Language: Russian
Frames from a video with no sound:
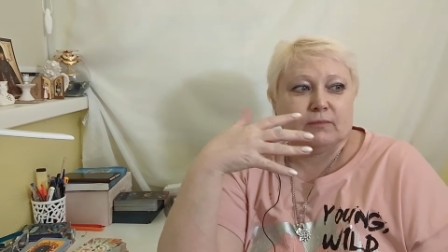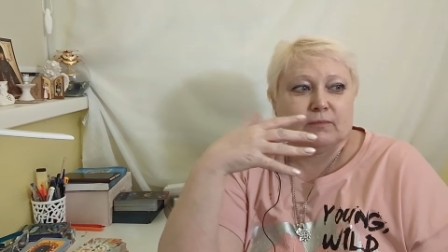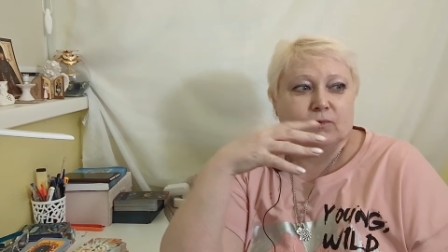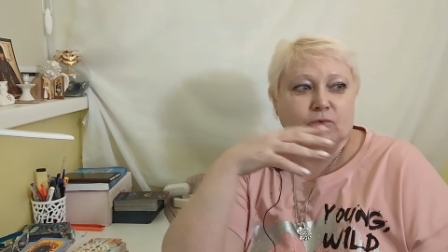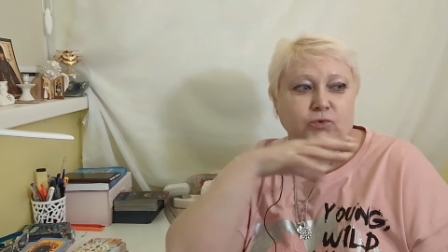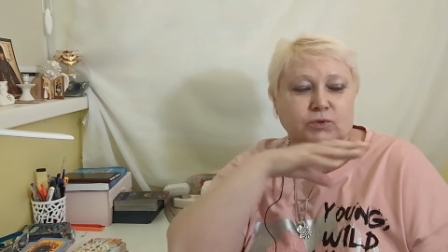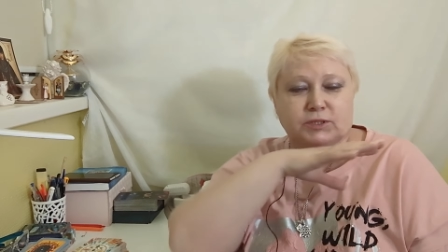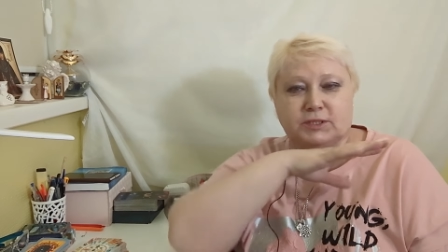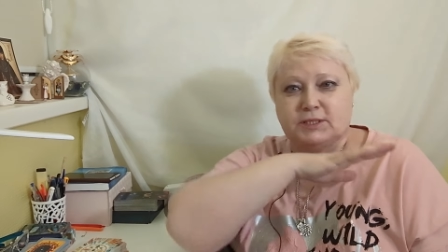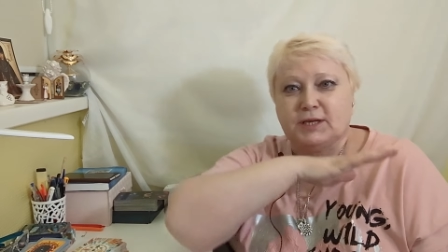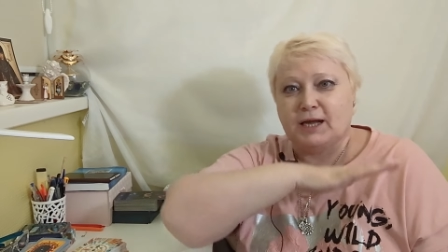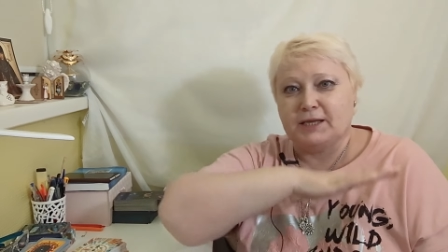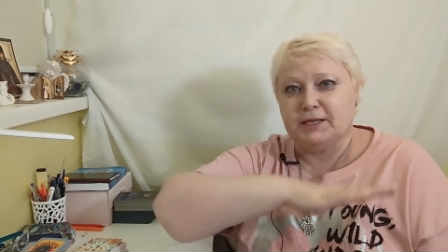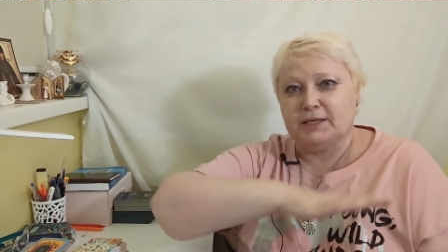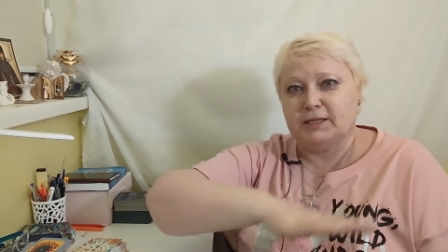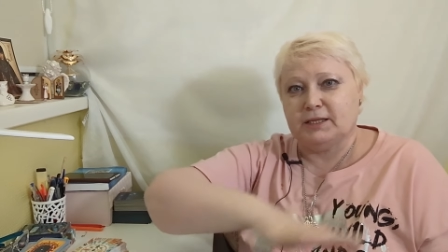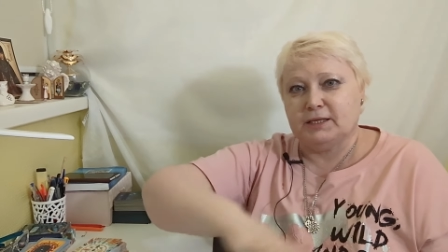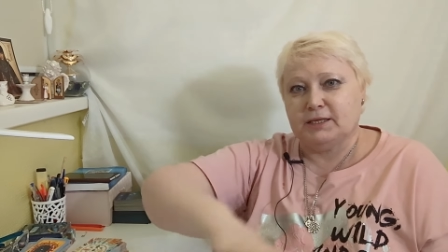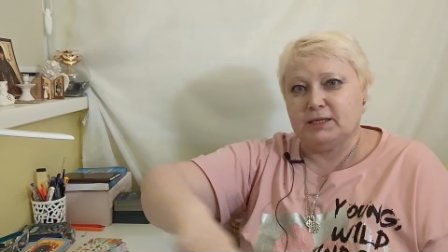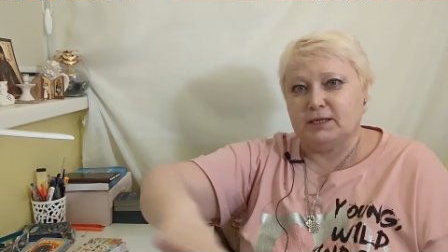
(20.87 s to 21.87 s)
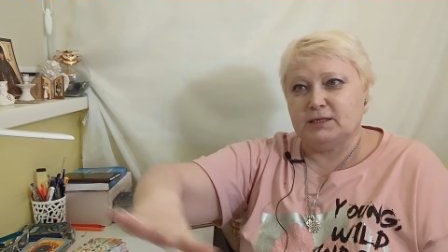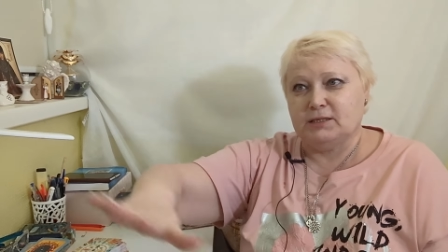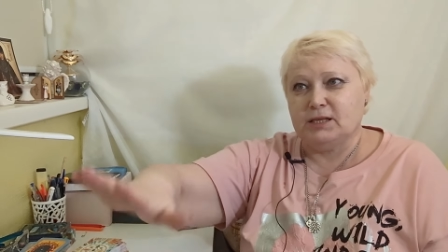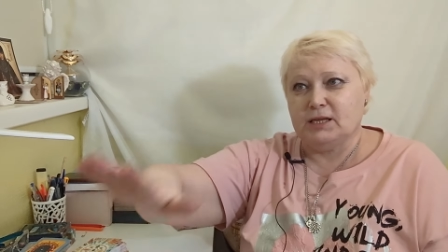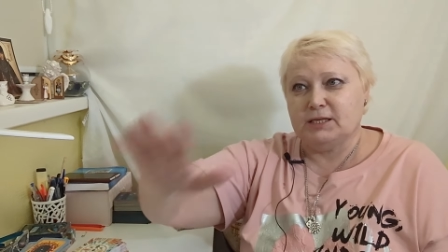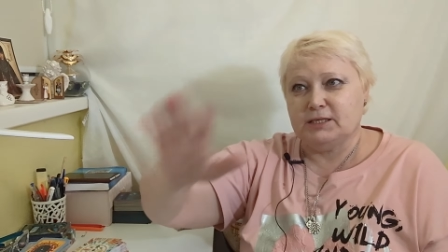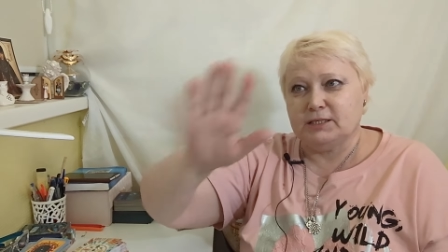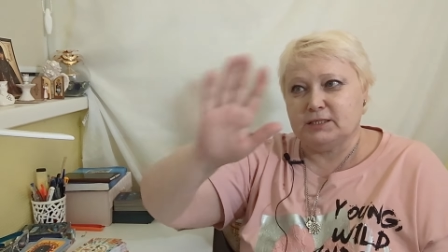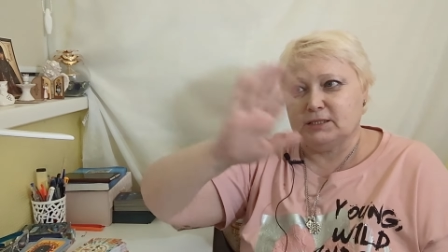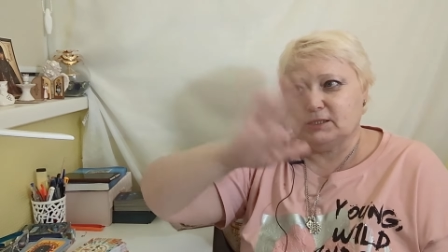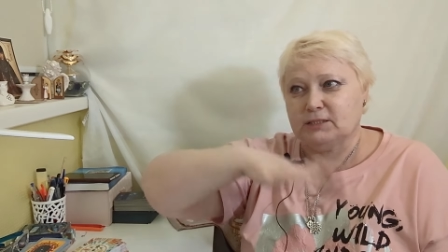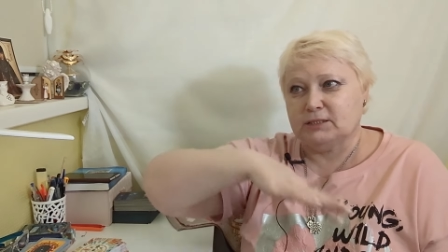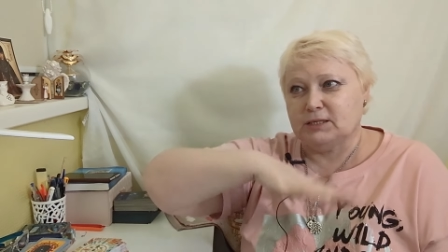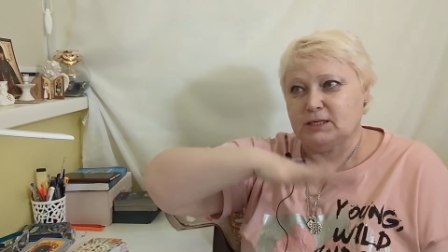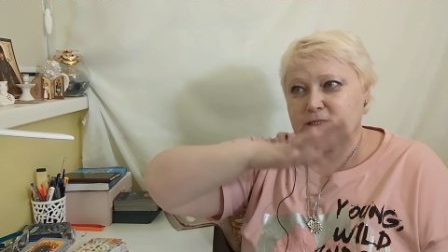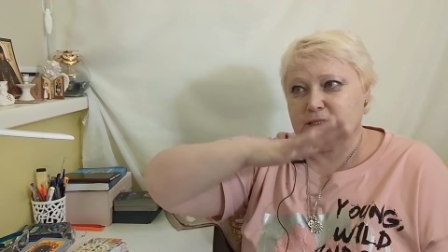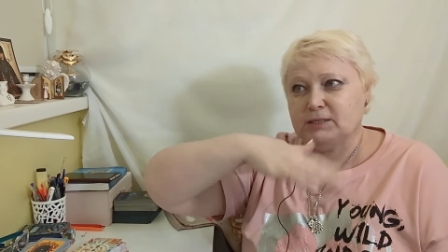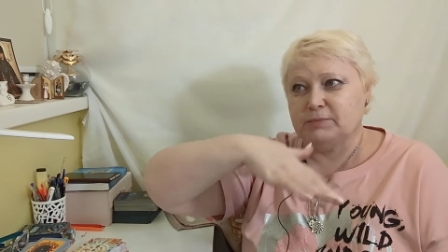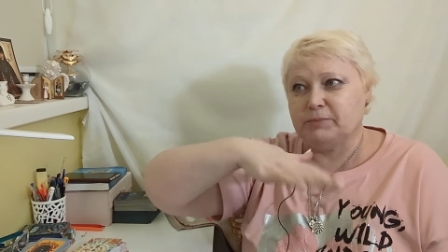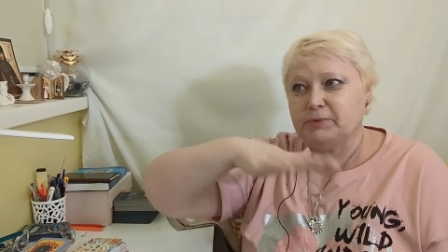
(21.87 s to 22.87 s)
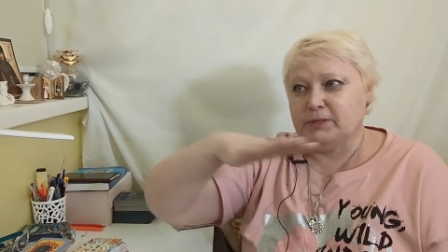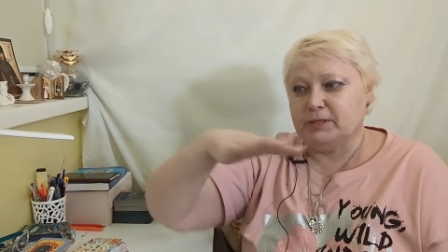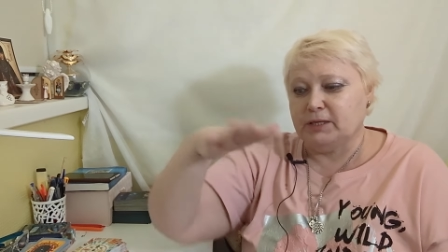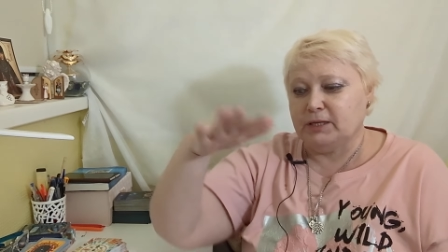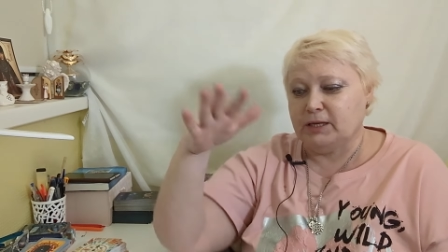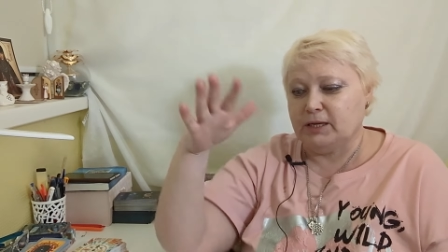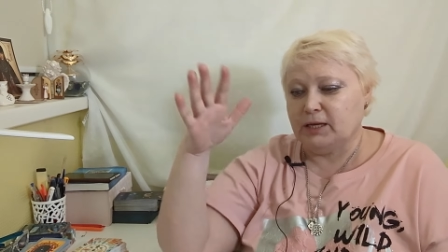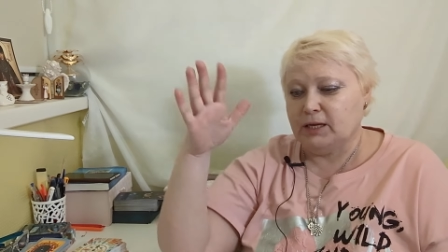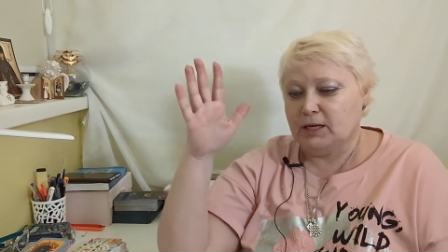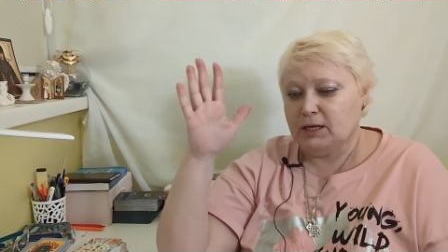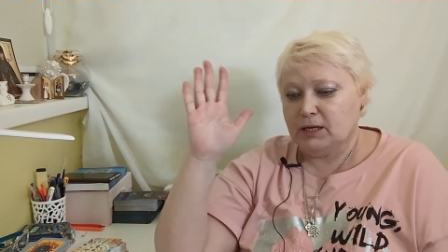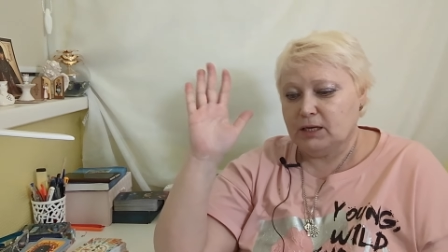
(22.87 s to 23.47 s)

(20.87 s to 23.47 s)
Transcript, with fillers: вот сани такие, знаете, засыпанные